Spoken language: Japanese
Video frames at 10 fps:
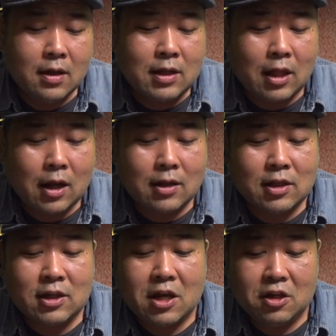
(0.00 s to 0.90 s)
戦っ
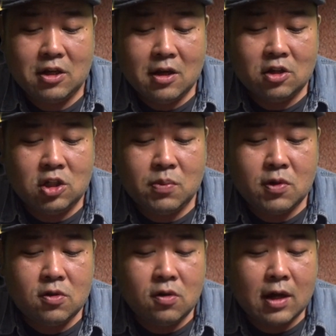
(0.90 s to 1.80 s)
た際に自
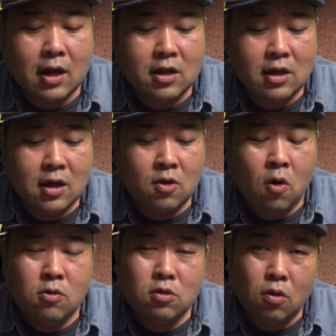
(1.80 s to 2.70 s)
分の中に
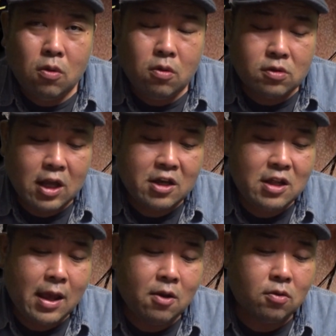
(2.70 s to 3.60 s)
コントロールで
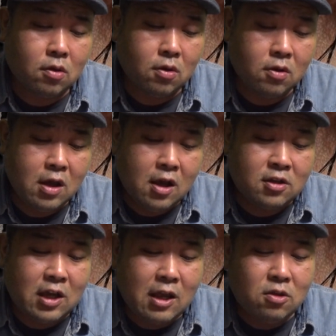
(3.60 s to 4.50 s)
きないほどの
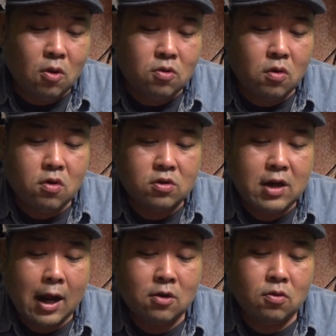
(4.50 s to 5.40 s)
戦闘能力
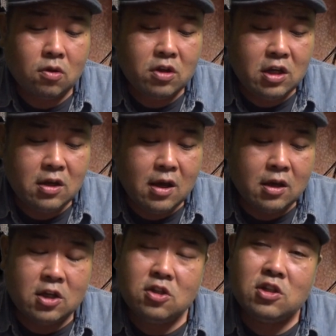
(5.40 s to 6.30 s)
があることに
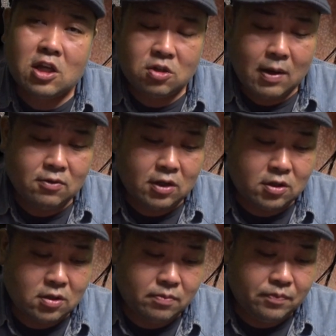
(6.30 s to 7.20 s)
気づいてしまうんで
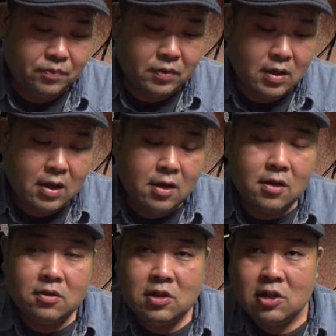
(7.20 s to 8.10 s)
す。
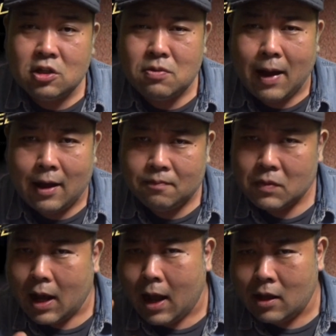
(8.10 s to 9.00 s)
実は
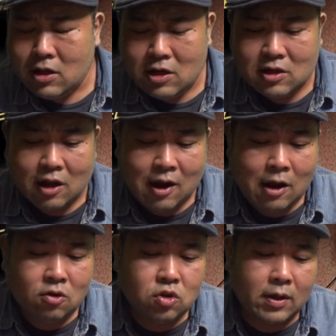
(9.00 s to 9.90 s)
アリータ、
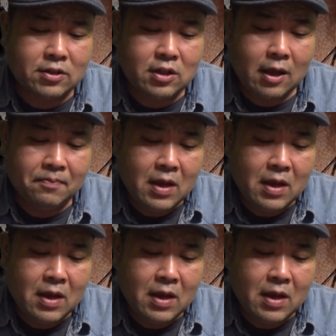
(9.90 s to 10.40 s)
彼女はですね、